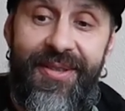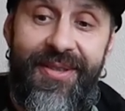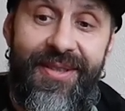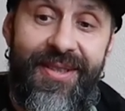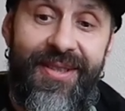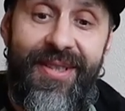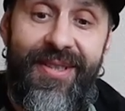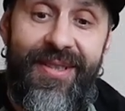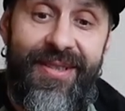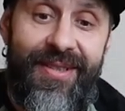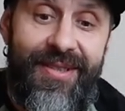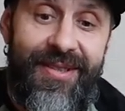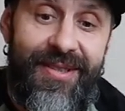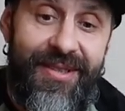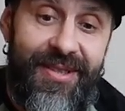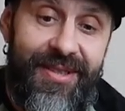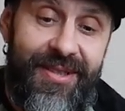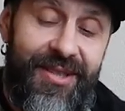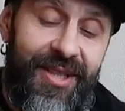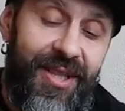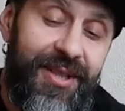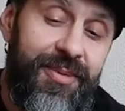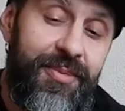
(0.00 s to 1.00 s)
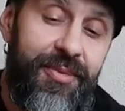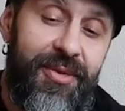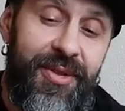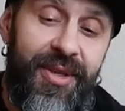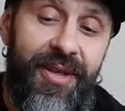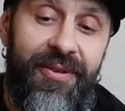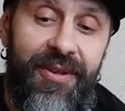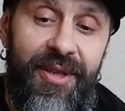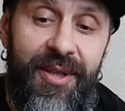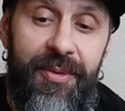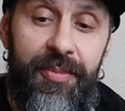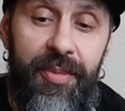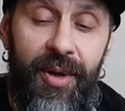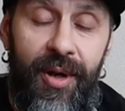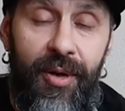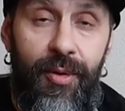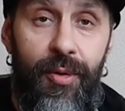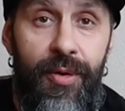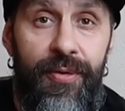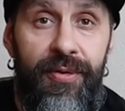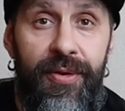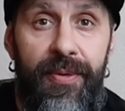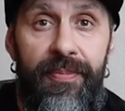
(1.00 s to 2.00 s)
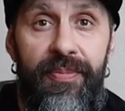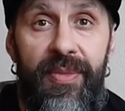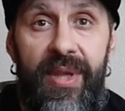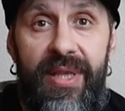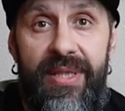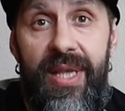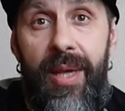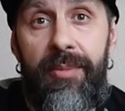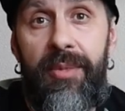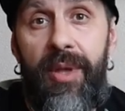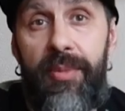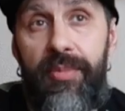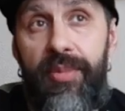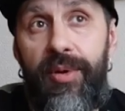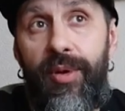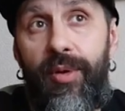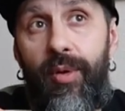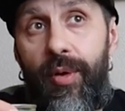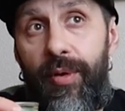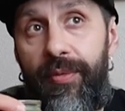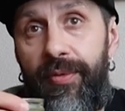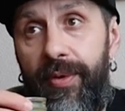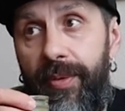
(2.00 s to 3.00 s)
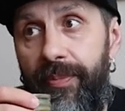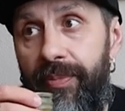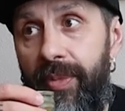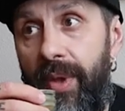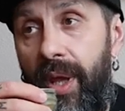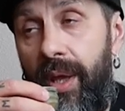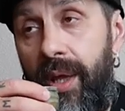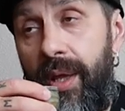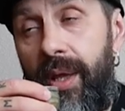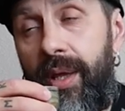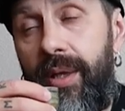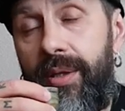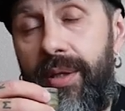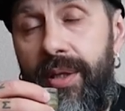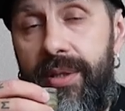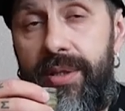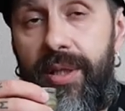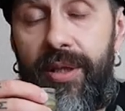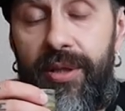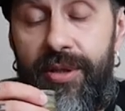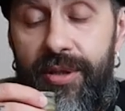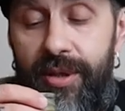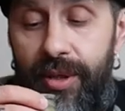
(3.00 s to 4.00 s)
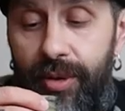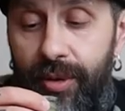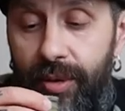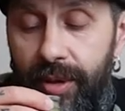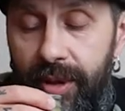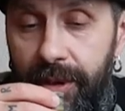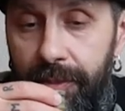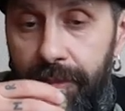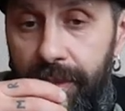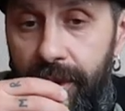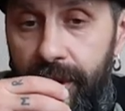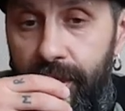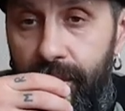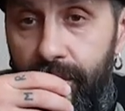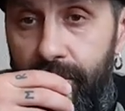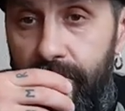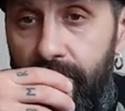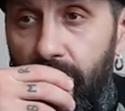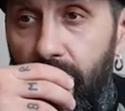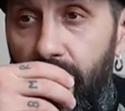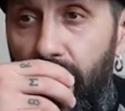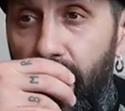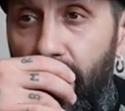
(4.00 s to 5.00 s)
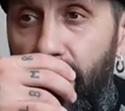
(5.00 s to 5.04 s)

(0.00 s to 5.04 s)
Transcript: Вот. сейчас буду говорить про кофе. Сам я пил кофе достаточно долгий период.